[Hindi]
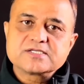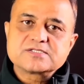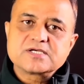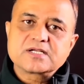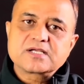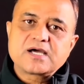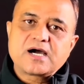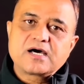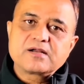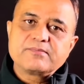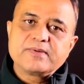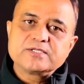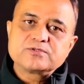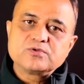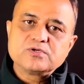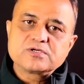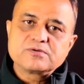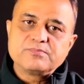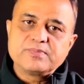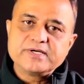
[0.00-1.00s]
कि सरकार मैं
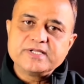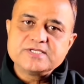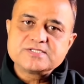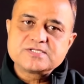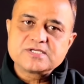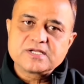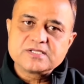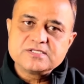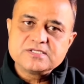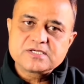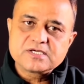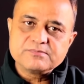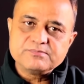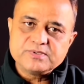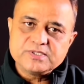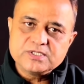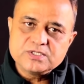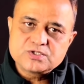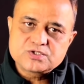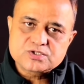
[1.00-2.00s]
तो एक बड़ी सी नदी के
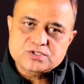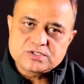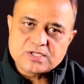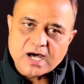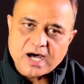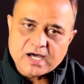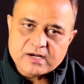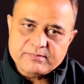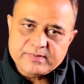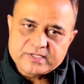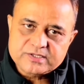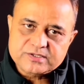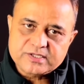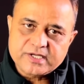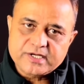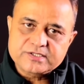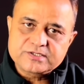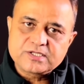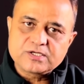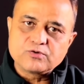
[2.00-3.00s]
बीच धार में
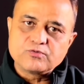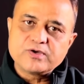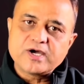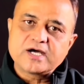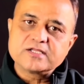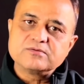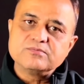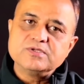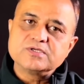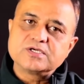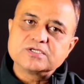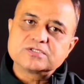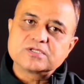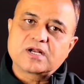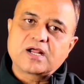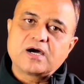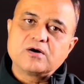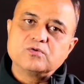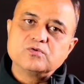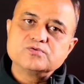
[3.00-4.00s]
तैरते हुए आदमी की
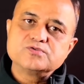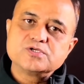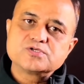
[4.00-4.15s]
तरह हूँ